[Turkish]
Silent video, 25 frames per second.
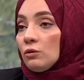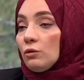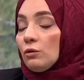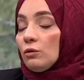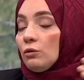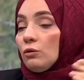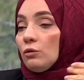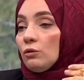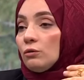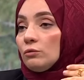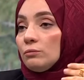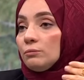
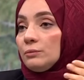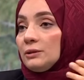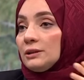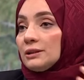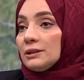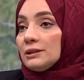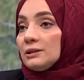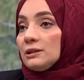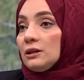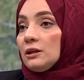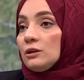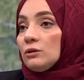O
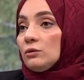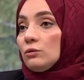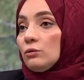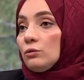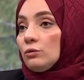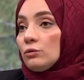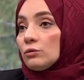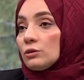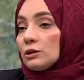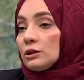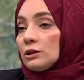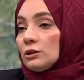bilgiler
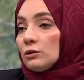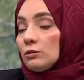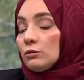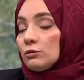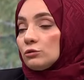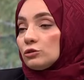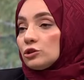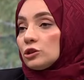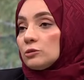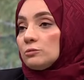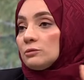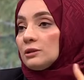oraya
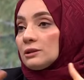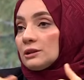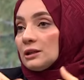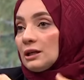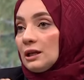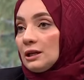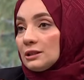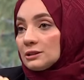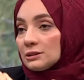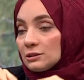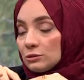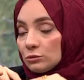hocama
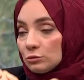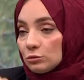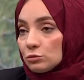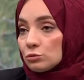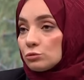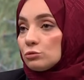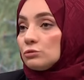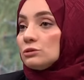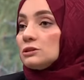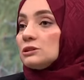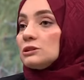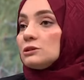gelsin
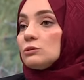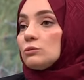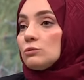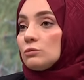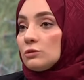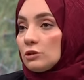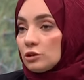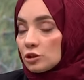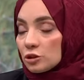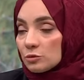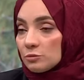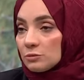düşsün size
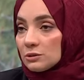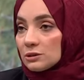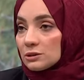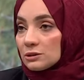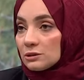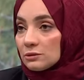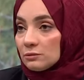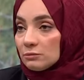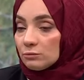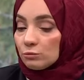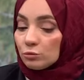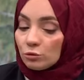
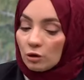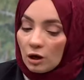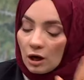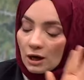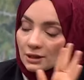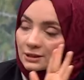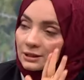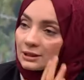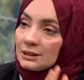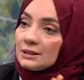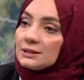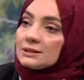ulaşmasın. Bu
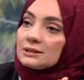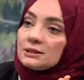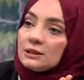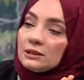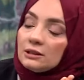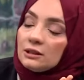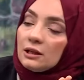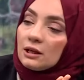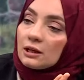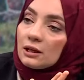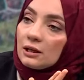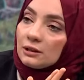annenizle
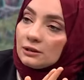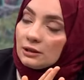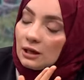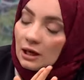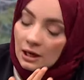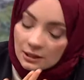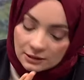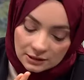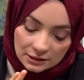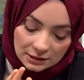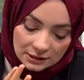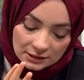alakalı.
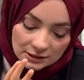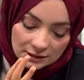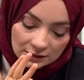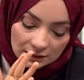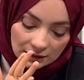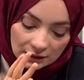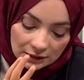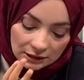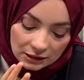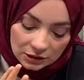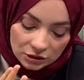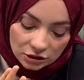Annenizin
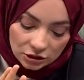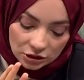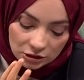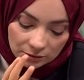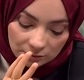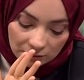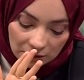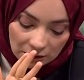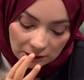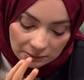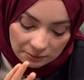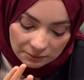
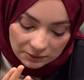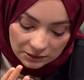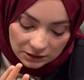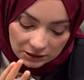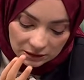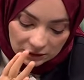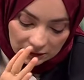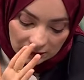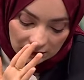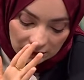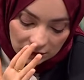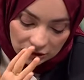eleştirme
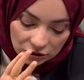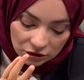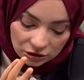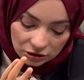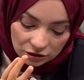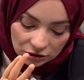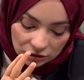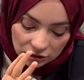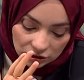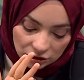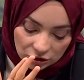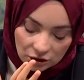yapısı,
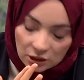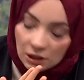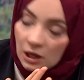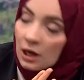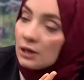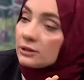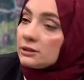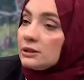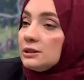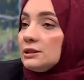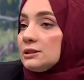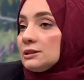eleştirdiği şey
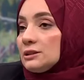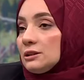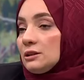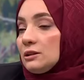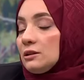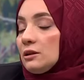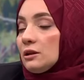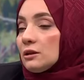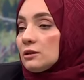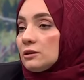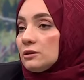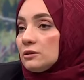annenizle
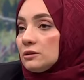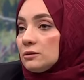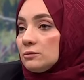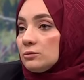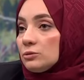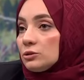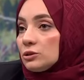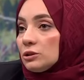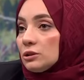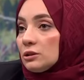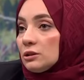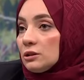alakalı
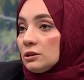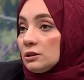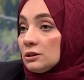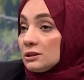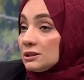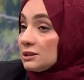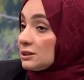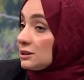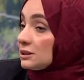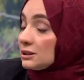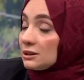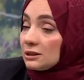bir şey.
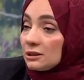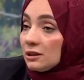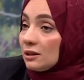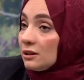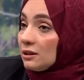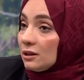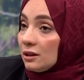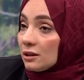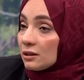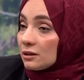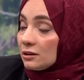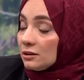Sizinle
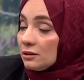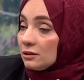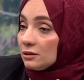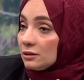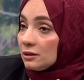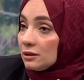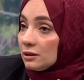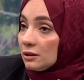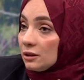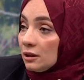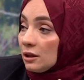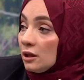
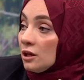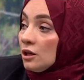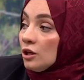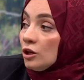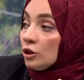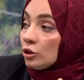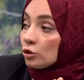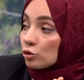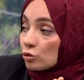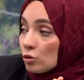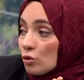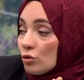alakalı değil.
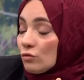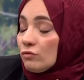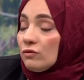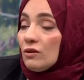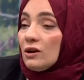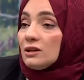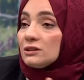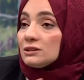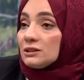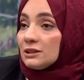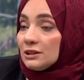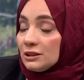Çok
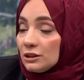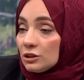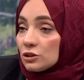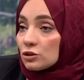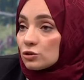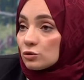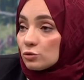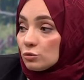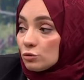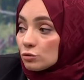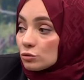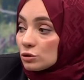fazla
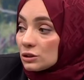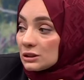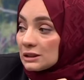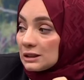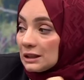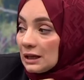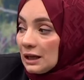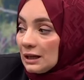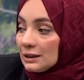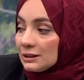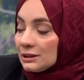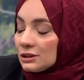eleştiriyorsa
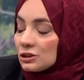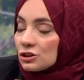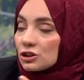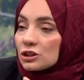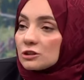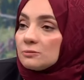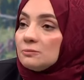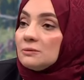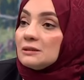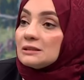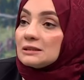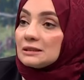kendi
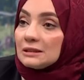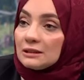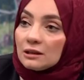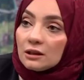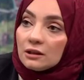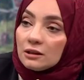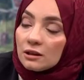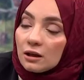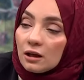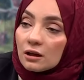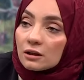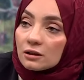çıkmasıyla
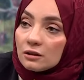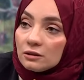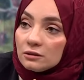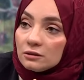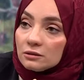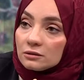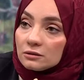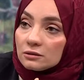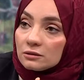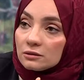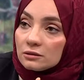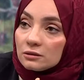
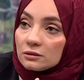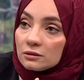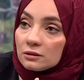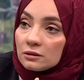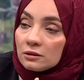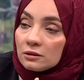alakalıdır.